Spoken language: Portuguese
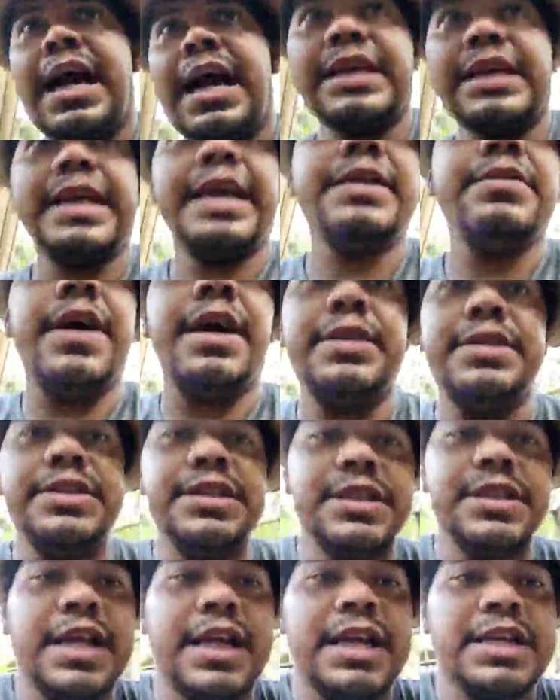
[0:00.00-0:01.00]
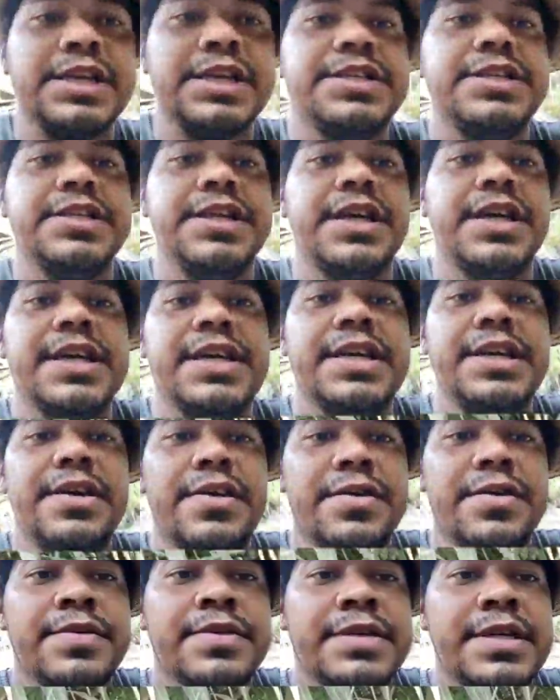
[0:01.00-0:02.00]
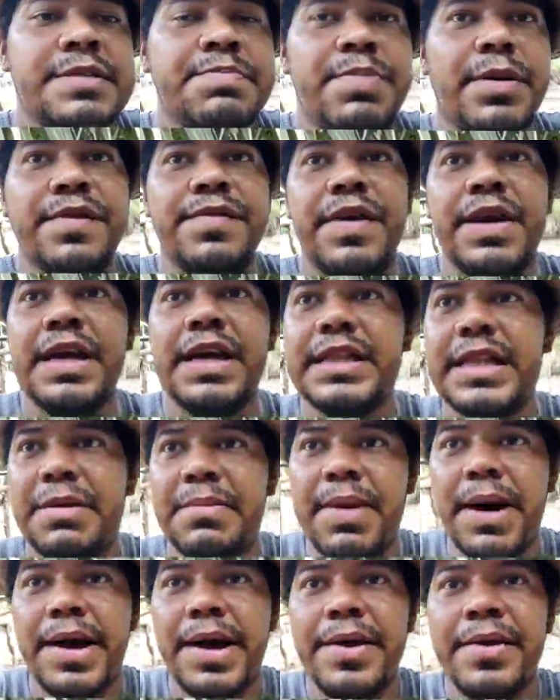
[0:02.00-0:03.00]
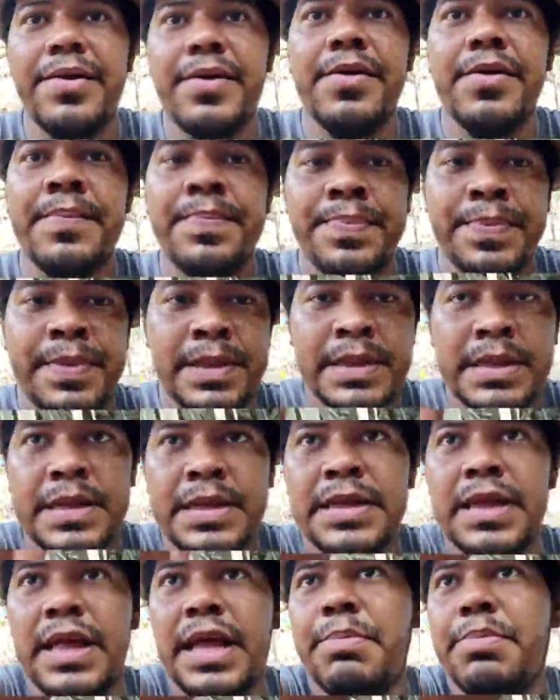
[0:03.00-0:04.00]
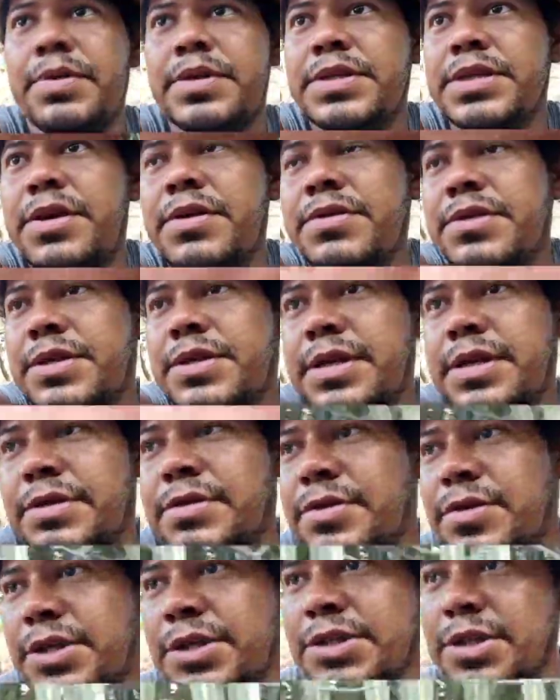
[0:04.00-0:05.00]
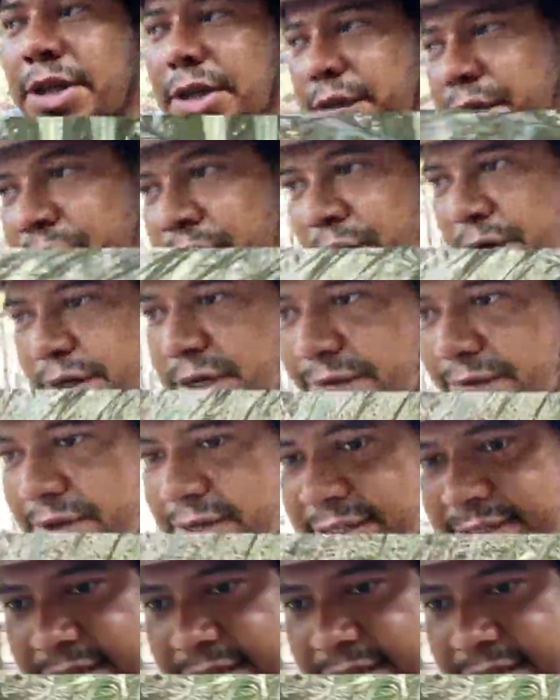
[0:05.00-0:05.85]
aqui era um resto de tela que tinha aí, ó. Vocês podem ver que é até maior né? Por isso que eu digo, nunca jogue fora, que às vezes